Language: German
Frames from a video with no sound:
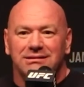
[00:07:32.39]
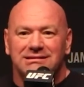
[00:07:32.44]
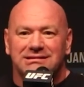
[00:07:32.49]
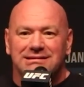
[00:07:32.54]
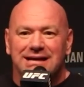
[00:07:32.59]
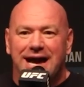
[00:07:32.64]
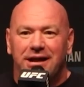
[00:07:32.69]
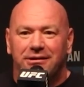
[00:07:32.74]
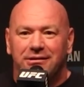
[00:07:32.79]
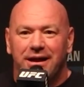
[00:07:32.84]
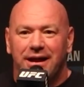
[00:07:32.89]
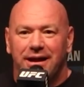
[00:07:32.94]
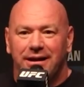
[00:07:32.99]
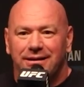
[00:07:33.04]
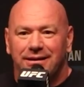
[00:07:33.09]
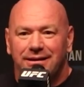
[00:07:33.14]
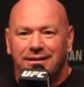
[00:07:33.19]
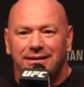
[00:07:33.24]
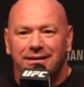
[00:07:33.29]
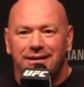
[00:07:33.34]
Aber ja,
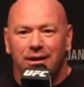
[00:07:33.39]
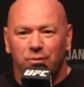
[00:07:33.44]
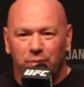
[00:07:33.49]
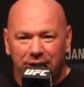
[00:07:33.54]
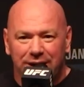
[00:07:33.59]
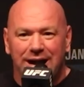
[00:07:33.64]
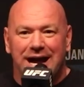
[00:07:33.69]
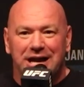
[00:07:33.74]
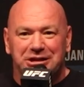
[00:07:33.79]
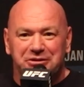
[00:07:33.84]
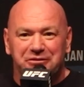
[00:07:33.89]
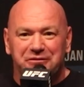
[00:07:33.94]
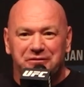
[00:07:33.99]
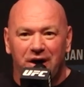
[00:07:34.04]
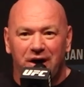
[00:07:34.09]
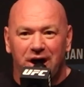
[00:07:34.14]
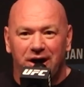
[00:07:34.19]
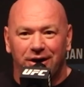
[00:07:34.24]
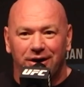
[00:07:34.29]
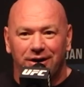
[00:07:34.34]
Leute,
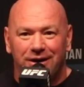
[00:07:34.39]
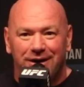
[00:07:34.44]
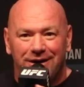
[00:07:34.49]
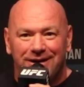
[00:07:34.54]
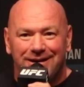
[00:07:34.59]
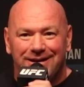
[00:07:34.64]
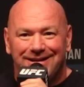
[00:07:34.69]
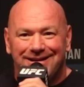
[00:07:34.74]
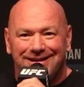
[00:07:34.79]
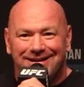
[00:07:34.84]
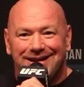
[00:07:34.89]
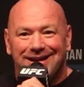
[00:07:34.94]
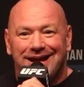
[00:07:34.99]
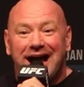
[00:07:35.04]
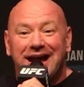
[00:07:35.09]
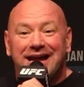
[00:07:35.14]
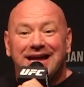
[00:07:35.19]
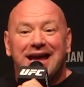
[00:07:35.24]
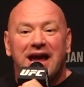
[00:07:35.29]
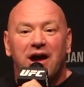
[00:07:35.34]
ich danke euch fürs
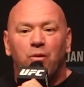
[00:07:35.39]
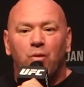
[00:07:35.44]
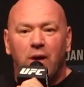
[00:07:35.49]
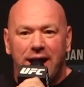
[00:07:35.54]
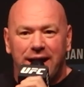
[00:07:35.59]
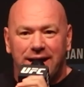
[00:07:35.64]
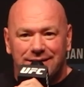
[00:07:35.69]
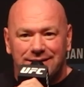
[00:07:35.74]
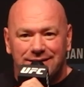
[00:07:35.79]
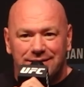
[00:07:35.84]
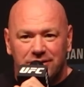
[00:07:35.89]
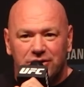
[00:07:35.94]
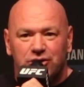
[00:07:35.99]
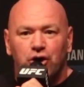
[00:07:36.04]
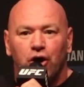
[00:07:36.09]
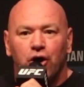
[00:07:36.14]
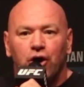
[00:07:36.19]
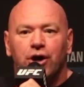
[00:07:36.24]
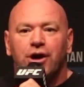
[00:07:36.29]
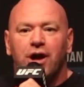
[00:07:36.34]
Zuhören. Ich bin mal auf eure
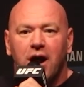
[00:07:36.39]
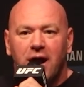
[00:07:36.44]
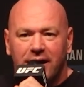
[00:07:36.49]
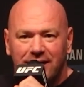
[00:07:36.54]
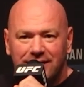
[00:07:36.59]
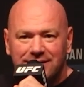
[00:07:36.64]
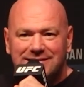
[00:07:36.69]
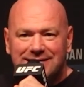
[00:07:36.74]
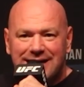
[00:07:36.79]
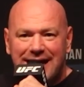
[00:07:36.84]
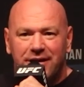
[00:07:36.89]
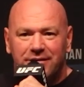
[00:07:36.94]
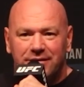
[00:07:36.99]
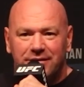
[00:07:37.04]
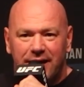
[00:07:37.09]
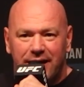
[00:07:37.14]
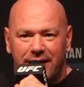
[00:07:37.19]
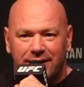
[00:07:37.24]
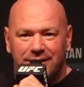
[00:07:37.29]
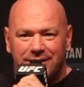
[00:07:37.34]
Prognosen gespannt.
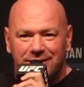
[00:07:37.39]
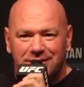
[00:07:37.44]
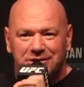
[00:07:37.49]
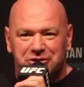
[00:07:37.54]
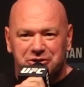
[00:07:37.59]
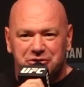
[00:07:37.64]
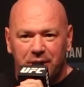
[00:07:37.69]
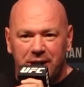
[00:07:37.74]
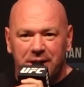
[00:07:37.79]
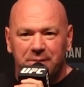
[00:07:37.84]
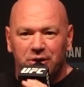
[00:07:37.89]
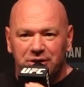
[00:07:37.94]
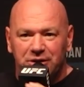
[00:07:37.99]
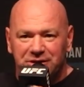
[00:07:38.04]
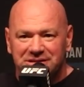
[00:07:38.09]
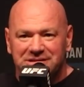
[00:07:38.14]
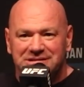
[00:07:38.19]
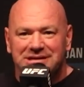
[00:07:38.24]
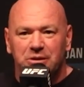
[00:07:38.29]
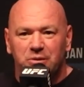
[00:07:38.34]
Samstag auf
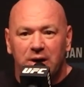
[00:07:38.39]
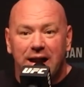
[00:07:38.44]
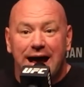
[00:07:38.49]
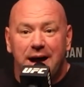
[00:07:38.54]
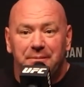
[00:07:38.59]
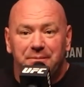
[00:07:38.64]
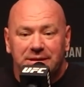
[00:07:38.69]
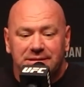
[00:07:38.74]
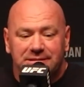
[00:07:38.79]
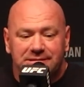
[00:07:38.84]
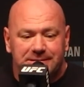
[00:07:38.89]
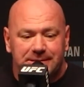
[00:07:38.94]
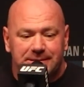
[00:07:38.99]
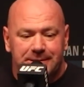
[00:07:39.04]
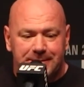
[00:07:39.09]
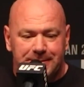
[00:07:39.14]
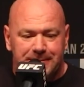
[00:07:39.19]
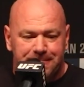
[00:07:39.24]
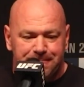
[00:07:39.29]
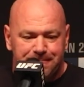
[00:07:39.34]
Sonntag ab 4 Uhr live
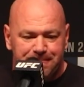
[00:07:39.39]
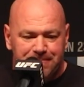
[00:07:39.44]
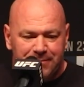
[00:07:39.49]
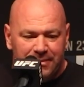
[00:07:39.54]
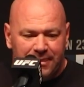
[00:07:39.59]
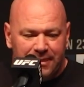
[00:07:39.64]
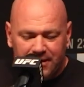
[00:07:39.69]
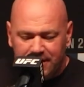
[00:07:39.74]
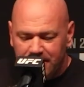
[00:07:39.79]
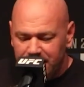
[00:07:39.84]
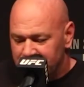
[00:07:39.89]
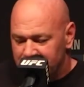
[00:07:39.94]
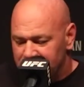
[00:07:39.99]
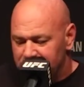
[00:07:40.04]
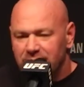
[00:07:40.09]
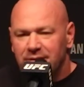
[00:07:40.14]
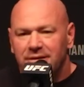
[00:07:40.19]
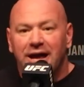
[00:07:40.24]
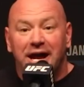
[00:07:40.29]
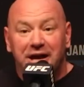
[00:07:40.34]
auf The Zone. Gratis
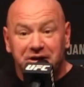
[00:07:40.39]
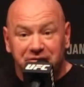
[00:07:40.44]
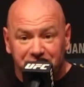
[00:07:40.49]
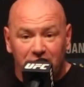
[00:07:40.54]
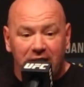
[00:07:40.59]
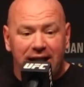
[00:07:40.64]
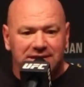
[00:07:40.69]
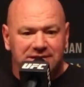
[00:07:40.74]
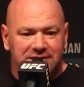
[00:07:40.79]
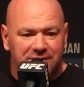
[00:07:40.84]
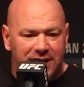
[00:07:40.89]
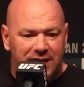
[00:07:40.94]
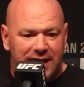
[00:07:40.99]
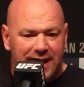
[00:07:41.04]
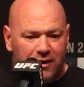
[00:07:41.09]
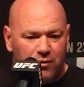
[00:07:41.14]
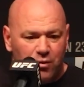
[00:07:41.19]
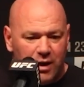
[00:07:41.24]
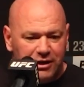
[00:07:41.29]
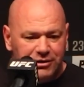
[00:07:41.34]
Monat es bei Wheel of
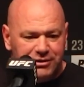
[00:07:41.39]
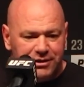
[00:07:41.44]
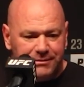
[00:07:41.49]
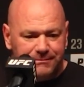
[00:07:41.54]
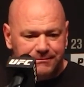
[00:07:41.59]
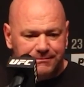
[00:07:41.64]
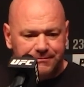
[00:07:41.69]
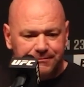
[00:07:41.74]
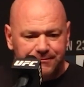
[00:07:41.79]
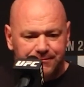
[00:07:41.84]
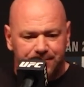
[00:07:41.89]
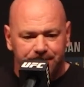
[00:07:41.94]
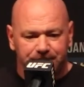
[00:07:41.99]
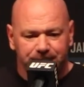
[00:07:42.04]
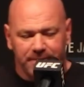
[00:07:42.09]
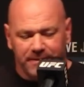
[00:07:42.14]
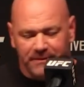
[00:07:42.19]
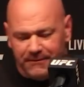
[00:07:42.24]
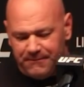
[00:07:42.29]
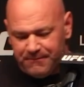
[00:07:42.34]
MMA in der
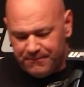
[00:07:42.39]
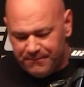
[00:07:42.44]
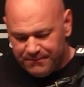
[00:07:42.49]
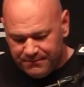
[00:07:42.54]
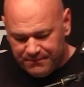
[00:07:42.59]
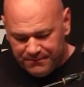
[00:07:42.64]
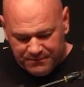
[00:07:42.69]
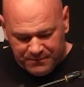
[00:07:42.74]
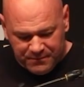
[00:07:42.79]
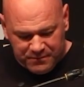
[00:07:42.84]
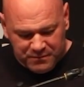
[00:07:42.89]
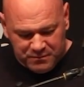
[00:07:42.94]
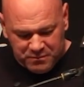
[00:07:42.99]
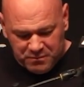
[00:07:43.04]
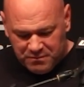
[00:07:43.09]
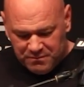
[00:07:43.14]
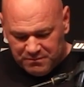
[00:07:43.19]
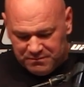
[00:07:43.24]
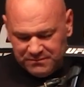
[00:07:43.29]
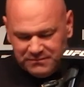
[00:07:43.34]
Instagram Story. Das heißt,
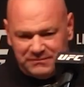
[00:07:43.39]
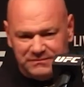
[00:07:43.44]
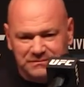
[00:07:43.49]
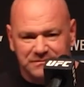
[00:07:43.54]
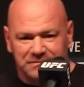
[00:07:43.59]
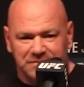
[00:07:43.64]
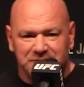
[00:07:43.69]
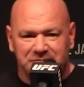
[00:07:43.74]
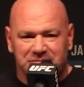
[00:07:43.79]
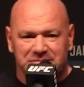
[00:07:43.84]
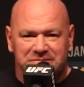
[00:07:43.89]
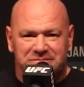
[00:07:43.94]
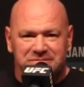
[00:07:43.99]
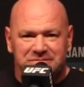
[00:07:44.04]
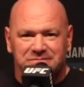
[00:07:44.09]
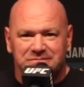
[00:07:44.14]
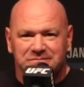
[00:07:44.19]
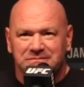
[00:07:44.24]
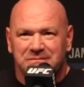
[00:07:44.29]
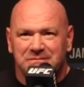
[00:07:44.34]
folgt gerne bei
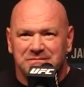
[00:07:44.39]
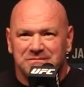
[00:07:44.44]
Instagram.